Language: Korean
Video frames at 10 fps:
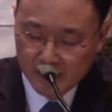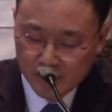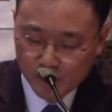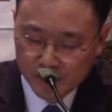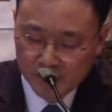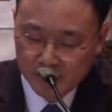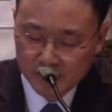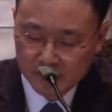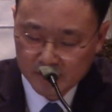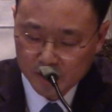
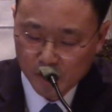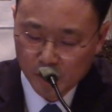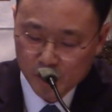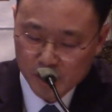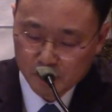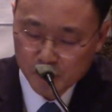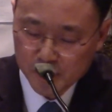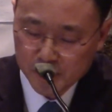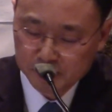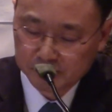오늘 설교
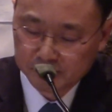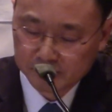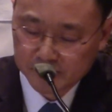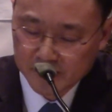제목처럼